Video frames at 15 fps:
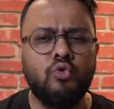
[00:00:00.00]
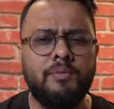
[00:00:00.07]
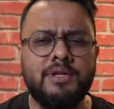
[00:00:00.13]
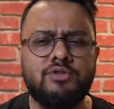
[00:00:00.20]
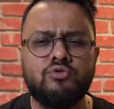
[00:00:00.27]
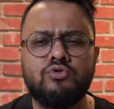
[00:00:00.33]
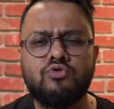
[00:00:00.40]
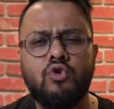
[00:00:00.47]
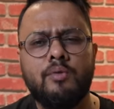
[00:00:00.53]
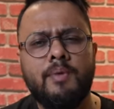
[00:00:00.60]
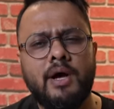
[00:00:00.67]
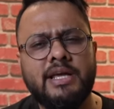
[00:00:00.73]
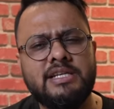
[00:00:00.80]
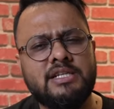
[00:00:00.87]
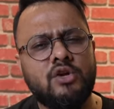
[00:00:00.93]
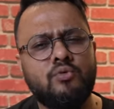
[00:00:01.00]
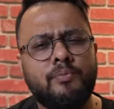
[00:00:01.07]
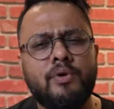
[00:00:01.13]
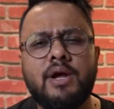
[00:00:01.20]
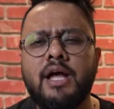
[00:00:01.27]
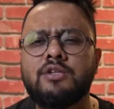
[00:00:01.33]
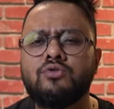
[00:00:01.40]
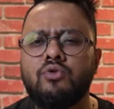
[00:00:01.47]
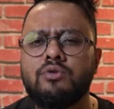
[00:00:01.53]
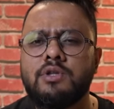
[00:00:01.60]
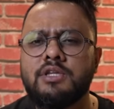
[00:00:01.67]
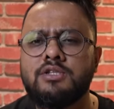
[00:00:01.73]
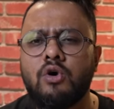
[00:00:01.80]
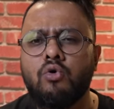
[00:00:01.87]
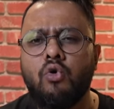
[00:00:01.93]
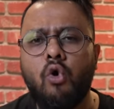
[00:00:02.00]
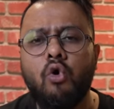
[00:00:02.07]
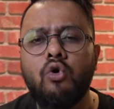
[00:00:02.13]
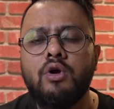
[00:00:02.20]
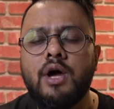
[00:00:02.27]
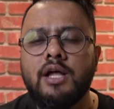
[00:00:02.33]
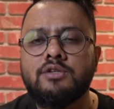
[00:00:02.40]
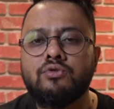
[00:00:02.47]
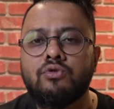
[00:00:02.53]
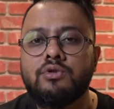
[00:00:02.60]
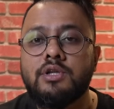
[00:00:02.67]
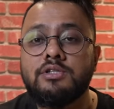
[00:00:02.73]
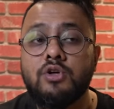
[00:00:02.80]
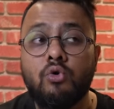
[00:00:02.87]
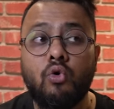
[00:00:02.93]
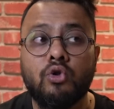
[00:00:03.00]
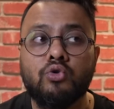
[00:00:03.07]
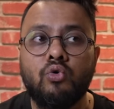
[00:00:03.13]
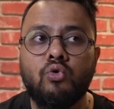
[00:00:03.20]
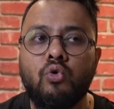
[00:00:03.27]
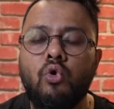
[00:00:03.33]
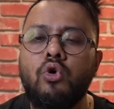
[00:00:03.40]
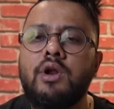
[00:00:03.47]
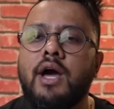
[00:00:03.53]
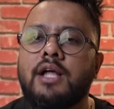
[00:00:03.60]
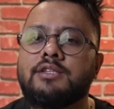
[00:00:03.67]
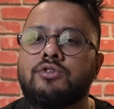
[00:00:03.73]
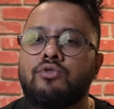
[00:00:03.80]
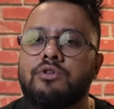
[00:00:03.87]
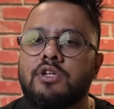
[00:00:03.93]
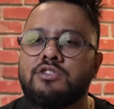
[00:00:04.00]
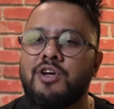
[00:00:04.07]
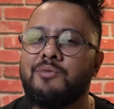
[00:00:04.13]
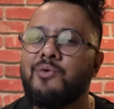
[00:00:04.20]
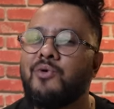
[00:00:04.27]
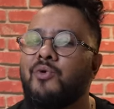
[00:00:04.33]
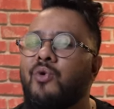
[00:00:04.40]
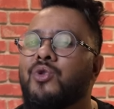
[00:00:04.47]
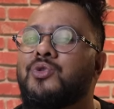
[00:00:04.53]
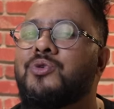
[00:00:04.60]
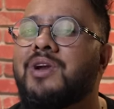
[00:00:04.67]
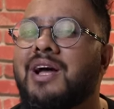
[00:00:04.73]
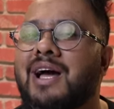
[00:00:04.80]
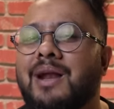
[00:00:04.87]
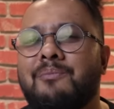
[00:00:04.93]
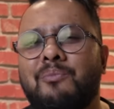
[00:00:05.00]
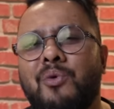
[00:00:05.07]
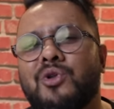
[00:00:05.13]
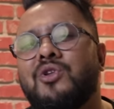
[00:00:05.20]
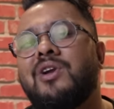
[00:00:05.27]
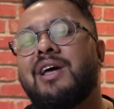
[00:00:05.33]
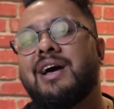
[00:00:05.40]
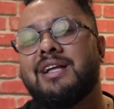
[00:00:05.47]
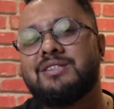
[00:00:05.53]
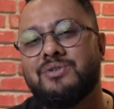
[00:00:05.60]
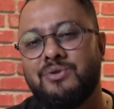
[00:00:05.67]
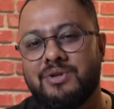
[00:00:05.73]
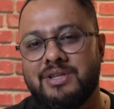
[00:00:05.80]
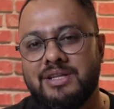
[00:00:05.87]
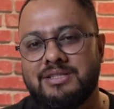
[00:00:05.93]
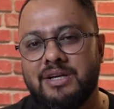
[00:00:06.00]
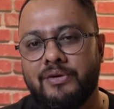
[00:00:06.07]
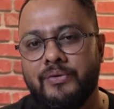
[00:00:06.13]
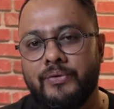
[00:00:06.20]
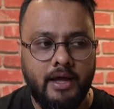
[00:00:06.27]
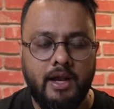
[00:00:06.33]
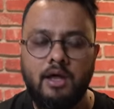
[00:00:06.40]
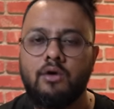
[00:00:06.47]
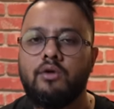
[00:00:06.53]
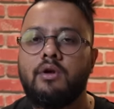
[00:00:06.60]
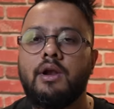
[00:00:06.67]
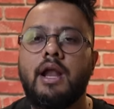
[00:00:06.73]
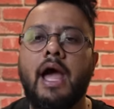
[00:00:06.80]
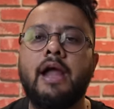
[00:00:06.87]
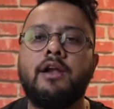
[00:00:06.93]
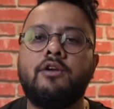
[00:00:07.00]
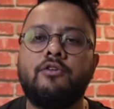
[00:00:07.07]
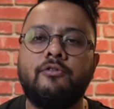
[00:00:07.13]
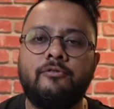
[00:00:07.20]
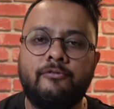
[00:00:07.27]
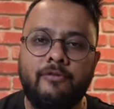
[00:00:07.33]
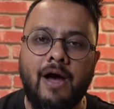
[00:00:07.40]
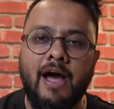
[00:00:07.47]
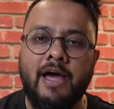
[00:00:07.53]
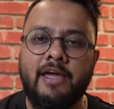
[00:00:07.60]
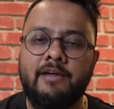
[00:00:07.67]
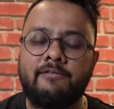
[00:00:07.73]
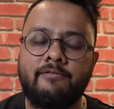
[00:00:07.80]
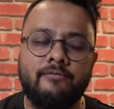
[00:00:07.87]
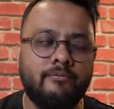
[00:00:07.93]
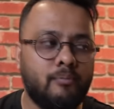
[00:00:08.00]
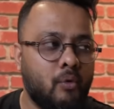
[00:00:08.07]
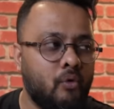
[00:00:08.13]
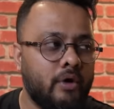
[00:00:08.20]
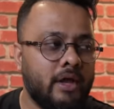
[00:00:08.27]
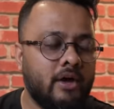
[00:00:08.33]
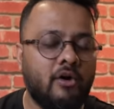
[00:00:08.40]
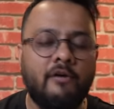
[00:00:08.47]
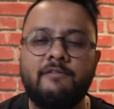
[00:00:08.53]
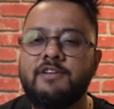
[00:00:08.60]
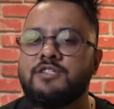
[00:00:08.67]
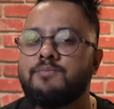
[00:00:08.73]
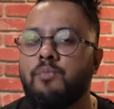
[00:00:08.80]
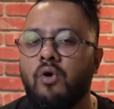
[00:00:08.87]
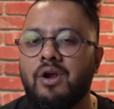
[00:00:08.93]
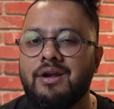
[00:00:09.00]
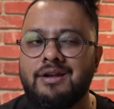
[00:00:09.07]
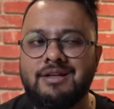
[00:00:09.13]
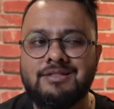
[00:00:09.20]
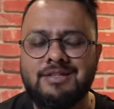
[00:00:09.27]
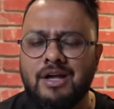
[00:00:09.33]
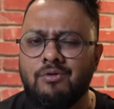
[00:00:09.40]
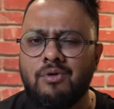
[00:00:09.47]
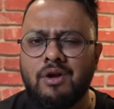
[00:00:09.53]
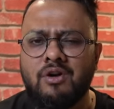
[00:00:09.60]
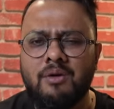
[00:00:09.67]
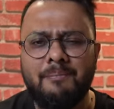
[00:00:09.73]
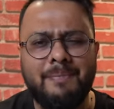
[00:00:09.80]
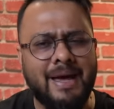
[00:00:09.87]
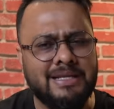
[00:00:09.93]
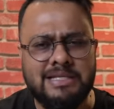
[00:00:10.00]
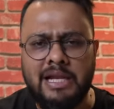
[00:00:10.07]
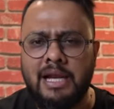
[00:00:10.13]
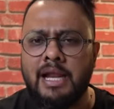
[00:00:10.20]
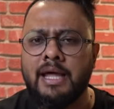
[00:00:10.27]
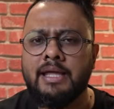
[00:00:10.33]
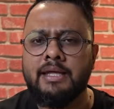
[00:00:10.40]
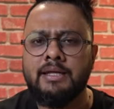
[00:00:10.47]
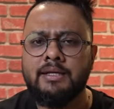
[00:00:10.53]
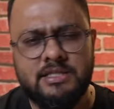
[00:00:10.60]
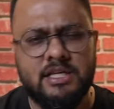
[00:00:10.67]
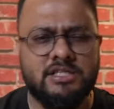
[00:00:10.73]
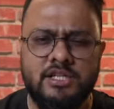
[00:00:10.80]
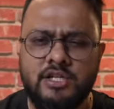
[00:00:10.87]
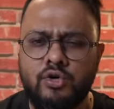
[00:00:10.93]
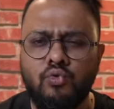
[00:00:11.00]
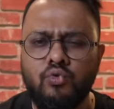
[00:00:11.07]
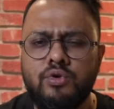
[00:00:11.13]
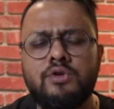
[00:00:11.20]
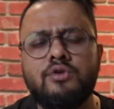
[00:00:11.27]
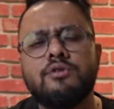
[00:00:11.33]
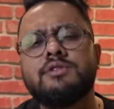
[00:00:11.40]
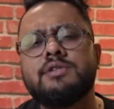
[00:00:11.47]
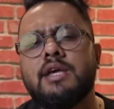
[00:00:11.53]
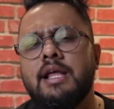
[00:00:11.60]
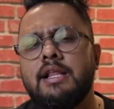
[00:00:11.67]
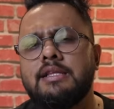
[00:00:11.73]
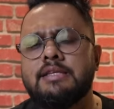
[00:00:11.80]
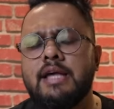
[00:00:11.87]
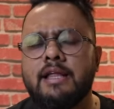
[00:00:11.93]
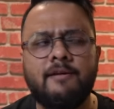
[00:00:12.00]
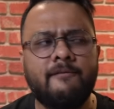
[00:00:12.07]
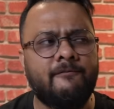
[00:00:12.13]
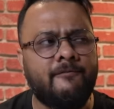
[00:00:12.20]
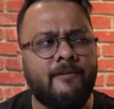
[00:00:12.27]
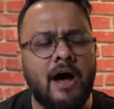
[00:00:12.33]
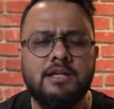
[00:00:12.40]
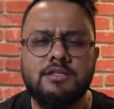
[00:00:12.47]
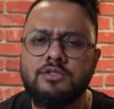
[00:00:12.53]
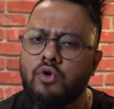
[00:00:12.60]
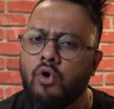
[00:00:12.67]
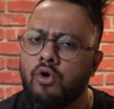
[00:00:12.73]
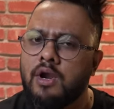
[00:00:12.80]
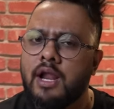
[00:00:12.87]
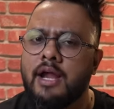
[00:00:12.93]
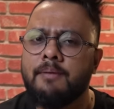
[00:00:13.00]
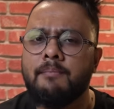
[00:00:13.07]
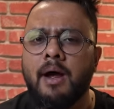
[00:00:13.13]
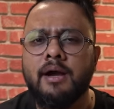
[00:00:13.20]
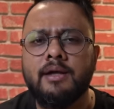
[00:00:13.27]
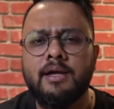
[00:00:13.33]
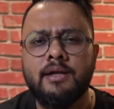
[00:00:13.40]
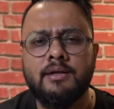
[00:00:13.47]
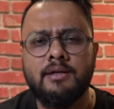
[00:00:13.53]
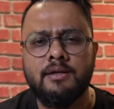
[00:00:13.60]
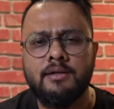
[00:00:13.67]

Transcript: তুমি চুজ করবা কিসের উপর কাজ করতে চাও কখন কাজ করতে চাও কতক্ষণ কাজ করতে চাও এবং কত টাকার বদলে কাজ করতে চাও এনে কোনো নাইন টু ফাইভ বোরিং অফিস পলিটিক্স এগুলো কোনো ভেজাল নাই জাস্ট ইউ ইউর স্কিলস অ্যান্ড দ্য ফাস্ট অনলাইন মার্কেট